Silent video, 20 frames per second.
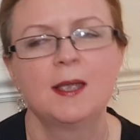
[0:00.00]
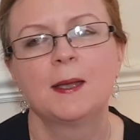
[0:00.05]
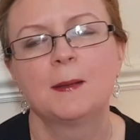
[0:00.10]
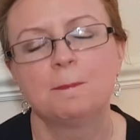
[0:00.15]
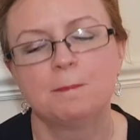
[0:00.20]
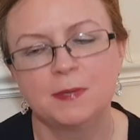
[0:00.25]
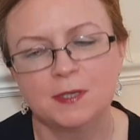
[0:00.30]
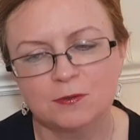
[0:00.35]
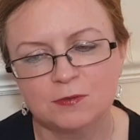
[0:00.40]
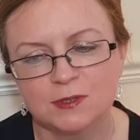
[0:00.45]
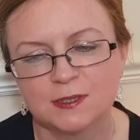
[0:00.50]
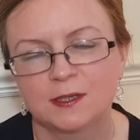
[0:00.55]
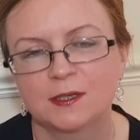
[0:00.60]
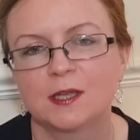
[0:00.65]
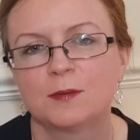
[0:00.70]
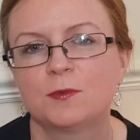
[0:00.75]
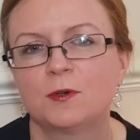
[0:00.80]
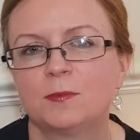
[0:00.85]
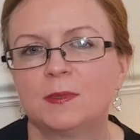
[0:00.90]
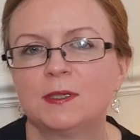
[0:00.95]
Były
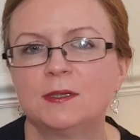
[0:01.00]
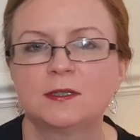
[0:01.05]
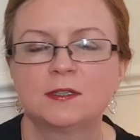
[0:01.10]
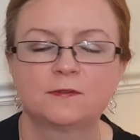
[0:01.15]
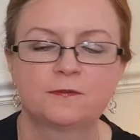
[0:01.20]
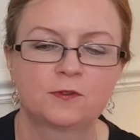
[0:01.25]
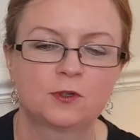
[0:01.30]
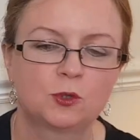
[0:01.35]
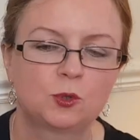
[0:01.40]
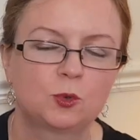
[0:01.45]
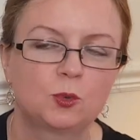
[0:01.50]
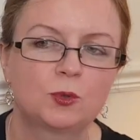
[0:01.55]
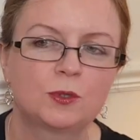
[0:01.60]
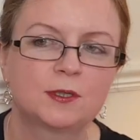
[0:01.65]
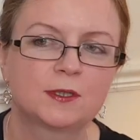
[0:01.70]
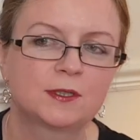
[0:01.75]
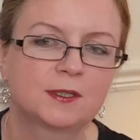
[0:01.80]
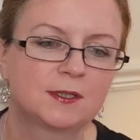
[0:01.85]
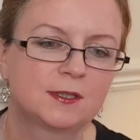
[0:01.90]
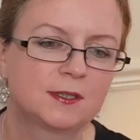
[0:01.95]
takie momenty, w
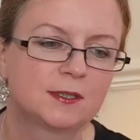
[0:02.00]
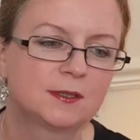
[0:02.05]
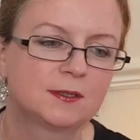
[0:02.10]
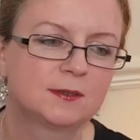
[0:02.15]
których,